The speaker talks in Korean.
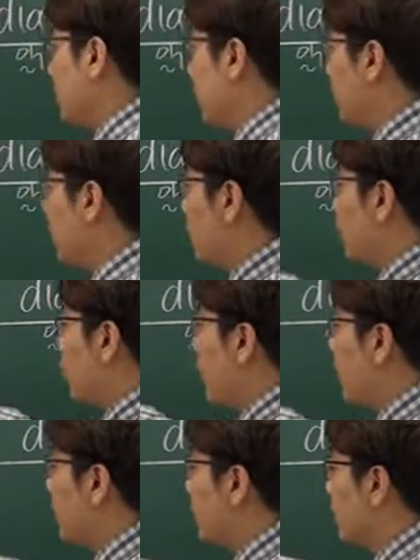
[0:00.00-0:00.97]
만약에
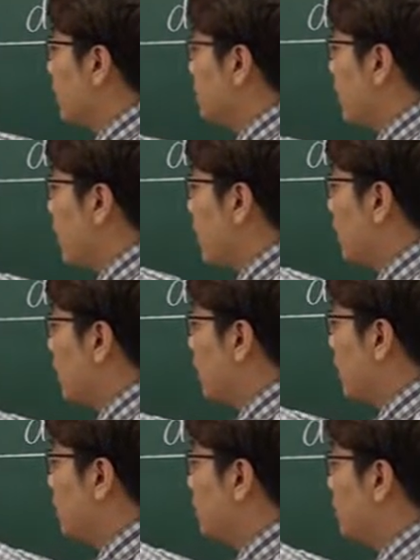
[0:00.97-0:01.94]
write a
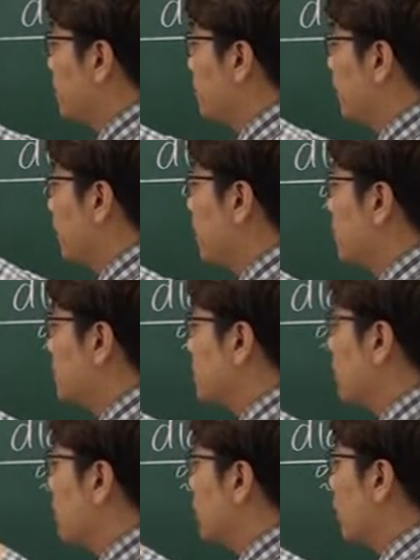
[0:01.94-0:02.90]
diary라는 표현을
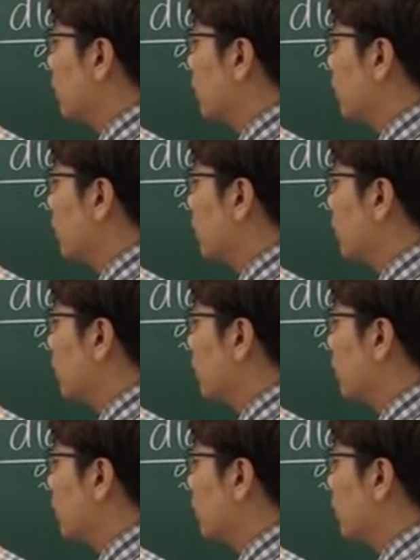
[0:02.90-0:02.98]
쓴다면